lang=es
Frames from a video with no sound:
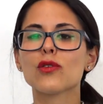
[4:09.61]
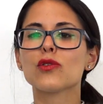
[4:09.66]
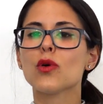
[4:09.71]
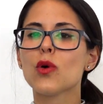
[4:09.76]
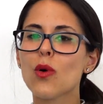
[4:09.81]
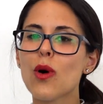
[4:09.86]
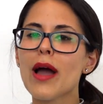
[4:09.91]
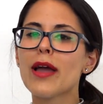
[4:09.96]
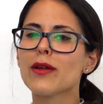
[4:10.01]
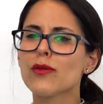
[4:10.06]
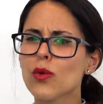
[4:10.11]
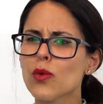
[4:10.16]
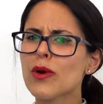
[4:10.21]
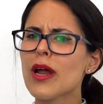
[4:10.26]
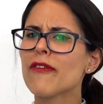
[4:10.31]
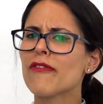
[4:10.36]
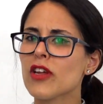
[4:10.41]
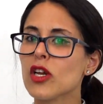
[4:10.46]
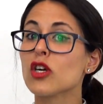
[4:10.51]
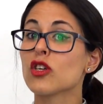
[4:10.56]
Todo, hay toda
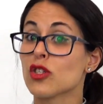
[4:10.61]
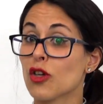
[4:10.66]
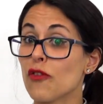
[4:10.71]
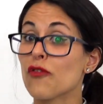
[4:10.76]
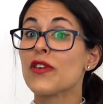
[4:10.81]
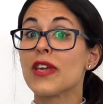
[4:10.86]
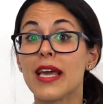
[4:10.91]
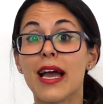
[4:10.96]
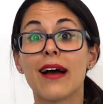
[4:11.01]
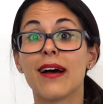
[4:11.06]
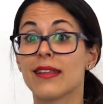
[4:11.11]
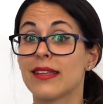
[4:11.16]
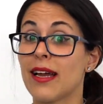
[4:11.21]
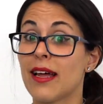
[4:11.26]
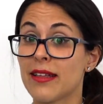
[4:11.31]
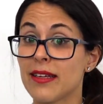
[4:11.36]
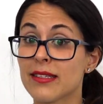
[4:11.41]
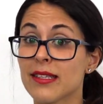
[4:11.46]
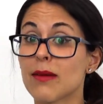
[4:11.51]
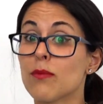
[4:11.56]
una filosofía
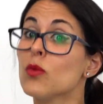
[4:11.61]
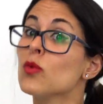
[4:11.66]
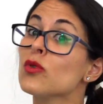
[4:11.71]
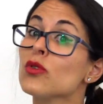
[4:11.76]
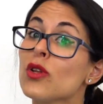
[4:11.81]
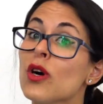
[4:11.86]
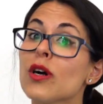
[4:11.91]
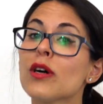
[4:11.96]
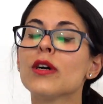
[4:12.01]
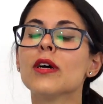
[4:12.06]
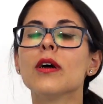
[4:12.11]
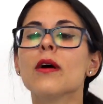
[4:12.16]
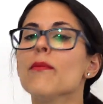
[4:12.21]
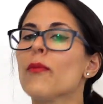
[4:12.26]
atrás de este mundo,